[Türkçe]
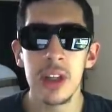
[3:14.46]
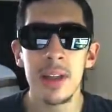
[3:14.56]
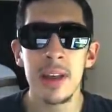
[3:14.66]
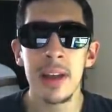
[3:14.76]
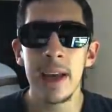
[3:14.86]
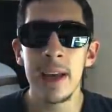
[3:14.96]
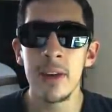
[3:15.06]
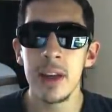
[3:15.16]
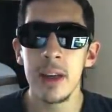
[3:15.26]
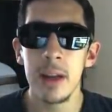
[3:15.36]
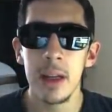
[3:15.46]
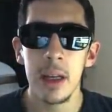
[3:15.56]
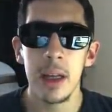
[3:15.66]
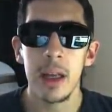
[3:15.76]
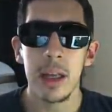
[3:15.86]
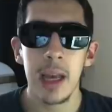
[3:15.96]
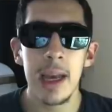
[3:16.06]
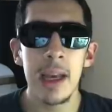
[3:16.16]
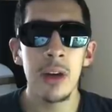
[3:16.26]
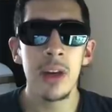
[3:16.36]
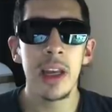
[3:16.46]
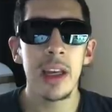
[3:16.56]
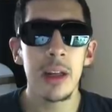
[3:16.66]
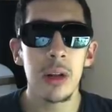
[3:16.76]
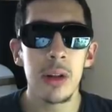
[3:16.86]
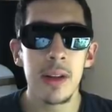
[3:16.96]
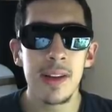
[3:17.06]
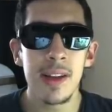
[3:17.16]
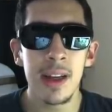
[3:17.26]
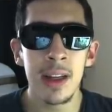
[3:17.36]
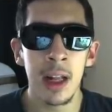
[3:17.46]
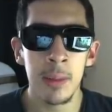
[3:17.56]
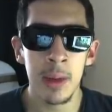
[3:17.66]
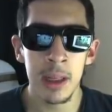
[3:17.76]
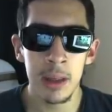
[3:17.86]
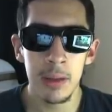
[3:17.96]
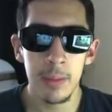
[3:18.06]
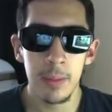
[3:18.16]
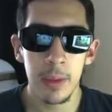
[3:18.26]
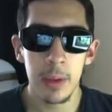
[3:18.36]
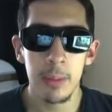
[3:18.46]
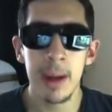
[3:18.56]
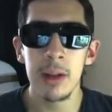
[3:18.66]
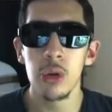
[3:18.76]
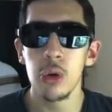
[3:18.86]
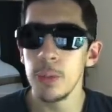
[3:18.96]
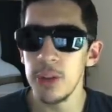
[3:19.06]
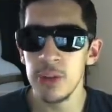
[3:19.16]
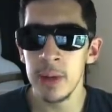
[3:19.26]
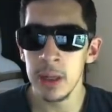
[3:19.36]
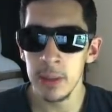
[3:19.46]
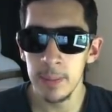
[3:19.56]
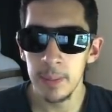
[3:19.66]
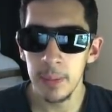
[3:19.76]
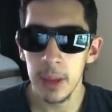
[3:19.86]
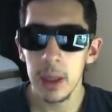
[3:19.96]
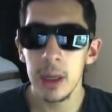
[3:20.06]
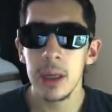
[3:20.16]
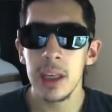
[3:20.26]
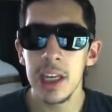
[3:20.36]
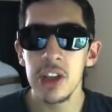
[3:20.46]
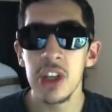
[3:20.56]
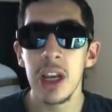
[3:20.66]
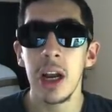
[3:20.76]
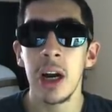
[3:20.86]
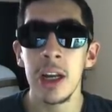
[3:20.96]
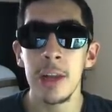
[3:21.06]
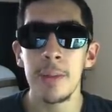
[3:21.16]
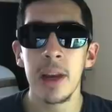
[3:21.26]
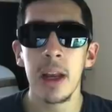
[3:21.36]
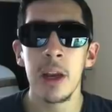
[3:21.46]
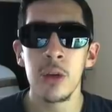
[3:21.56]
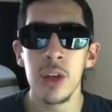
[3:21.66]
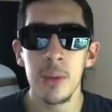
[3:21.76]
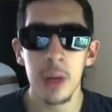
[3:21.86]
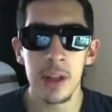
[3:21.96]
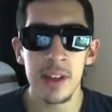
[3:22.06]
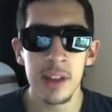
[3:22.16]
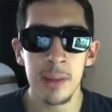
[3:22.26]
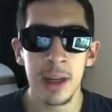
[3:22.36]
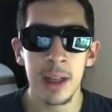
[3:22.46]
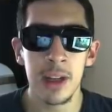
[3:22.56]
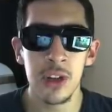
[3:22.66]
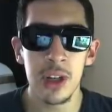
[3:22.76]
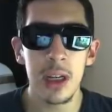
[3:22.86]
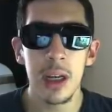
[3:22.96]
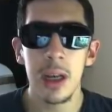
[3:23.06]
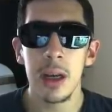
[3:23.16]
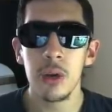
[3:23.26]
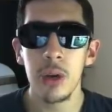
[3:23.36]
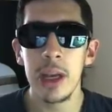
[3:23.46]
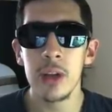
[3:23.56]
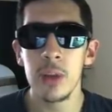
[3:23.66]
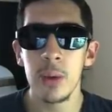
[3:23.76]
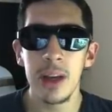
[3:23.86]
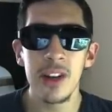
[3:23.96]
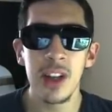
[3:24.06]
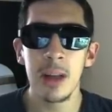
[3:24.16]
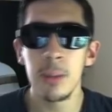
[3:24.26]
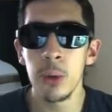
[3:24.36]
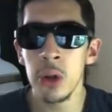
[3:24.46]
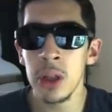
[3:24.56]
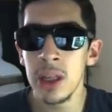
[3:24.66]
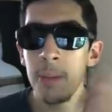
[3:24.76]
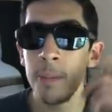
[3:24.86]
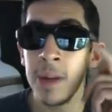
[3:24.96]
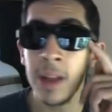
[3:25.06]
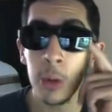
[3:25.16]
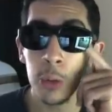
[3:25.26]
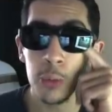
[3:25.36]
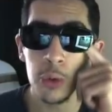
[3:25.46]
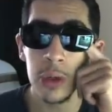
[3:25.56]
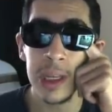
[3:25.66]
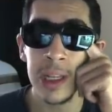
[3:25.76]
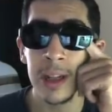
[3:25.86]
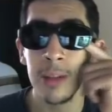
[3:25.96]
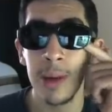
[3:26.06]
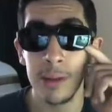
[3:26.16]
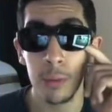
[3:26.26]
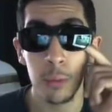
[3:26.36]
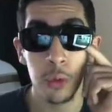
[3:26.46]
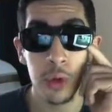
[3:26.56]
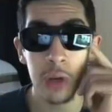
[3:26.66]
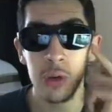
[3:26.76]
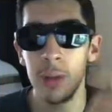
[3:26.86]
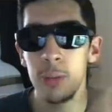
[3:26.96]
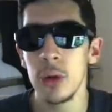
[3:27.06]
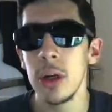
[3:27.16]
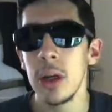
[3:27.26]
Thierry Henry. Henry'e sakın almayın. Ben çok pişmanım. Keşke aynı parayı Eusebio alsaydım arkadaşlar. Çünkü Eusebio gerçekten bu oyundaki meta topçu. inanılmaz bir futbolcu Eusebio.